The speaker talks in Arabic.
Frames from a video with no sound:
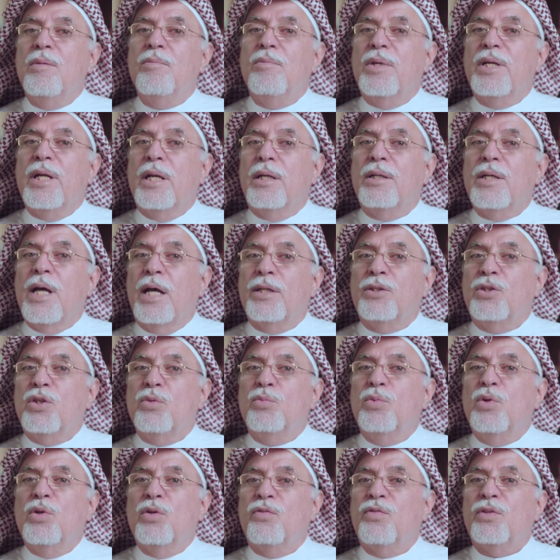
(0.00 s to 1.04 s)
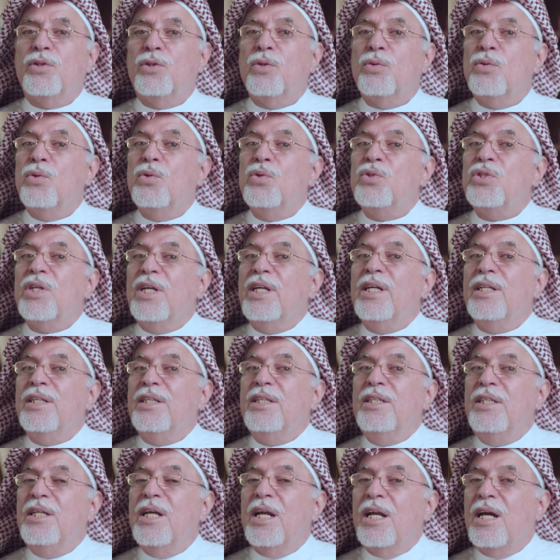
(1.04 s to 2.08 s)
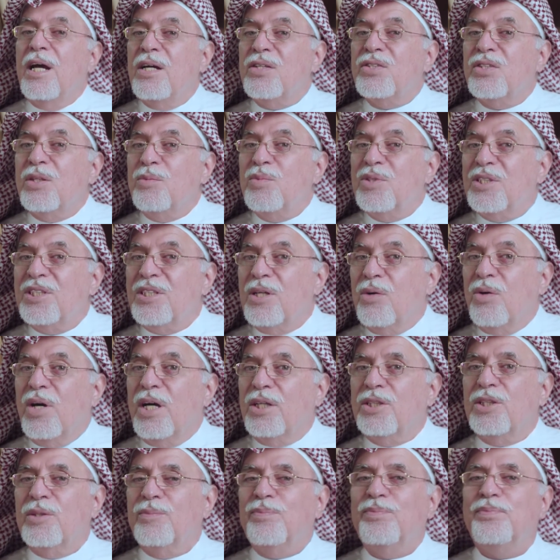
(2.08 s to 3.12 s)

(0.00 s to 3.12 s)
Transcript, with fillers: من هالتمور في الطقوس الهندية الخاصة بالزواج